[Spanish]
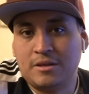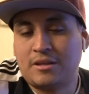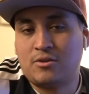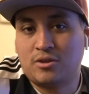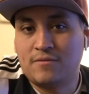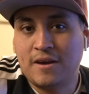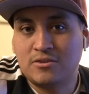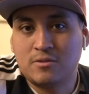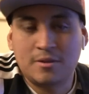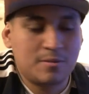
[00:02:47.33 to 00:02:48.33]
Mientras no te falles,
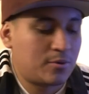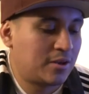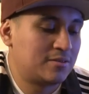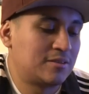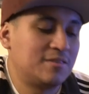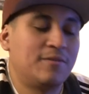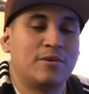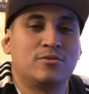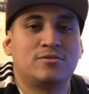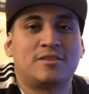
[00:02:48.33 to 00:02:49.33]
obviamente, porque es,
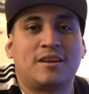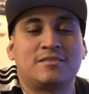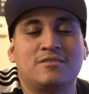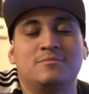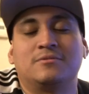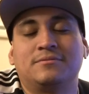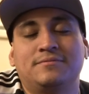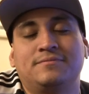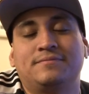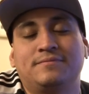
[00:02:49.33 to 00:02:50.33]
enfadoso estar así como...
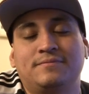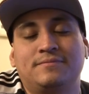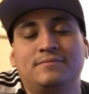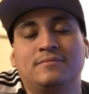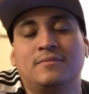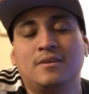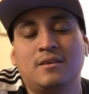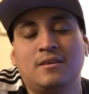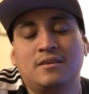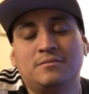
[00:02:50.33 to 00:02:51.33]

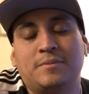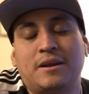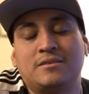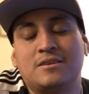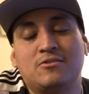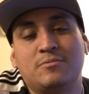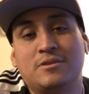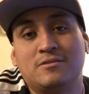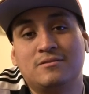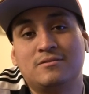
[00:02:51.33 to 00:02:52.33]
Espera cinco
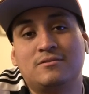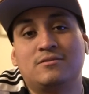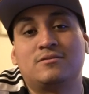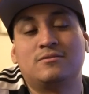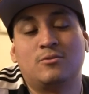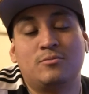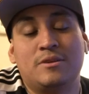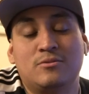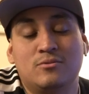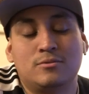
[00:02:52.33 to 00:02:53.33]
minutos, dos
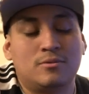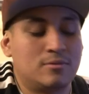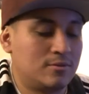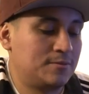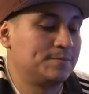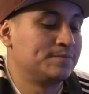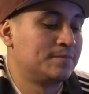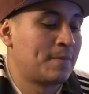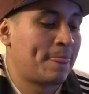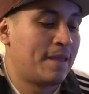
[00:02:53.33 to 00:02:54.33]
minutos, dos.
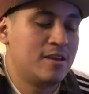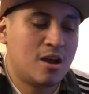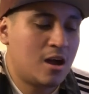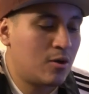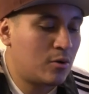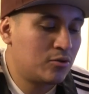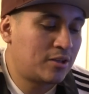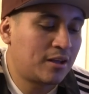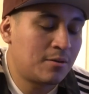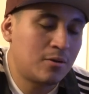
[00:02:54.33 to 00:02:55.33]
Y ya cuando te
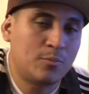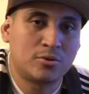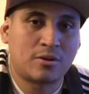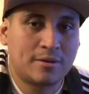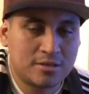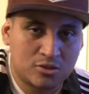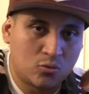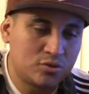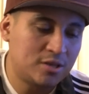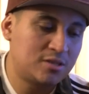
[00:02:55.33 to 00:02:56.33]
haya grabado, pues otra vez te
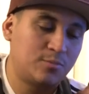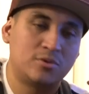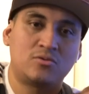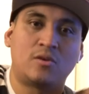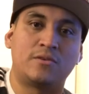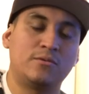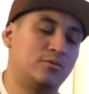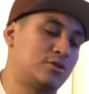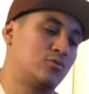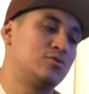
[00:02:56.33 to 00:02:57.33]
escuchas, te pones tus audífonos,
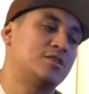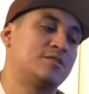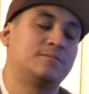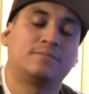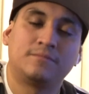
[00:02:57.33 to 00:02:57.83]
te escuchas y